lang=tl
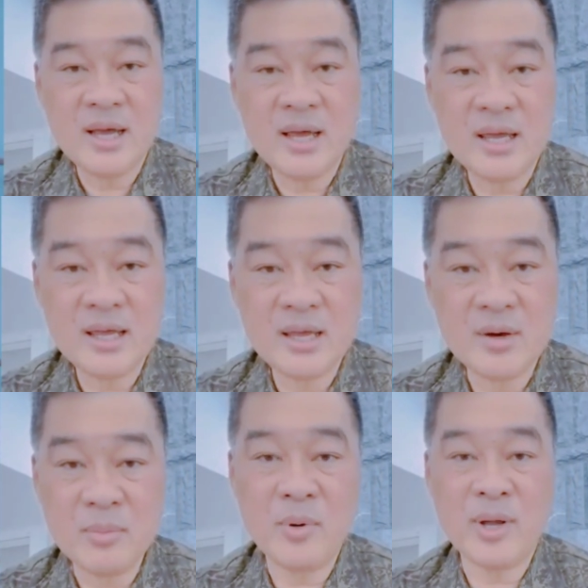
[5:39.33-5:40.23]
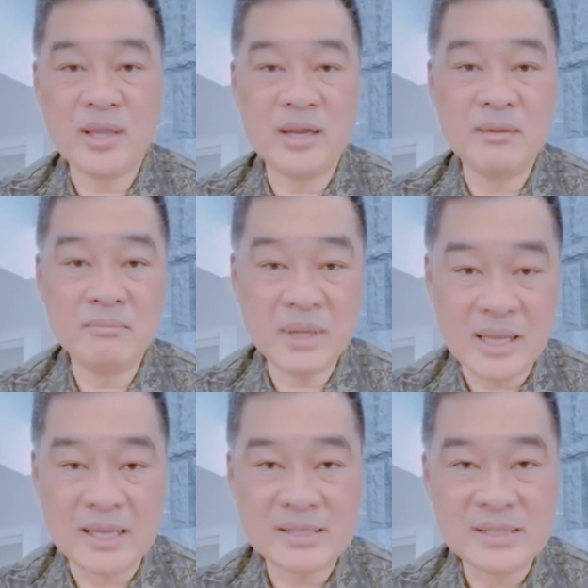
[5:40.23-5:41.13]
ay gumawa tayo ng
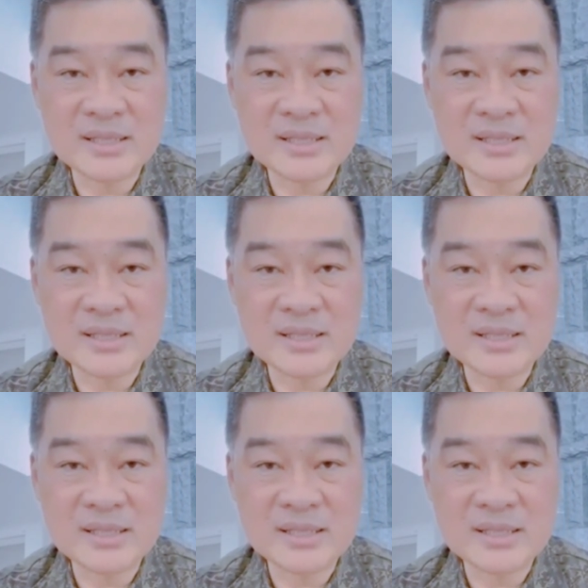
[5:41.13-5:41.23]
batas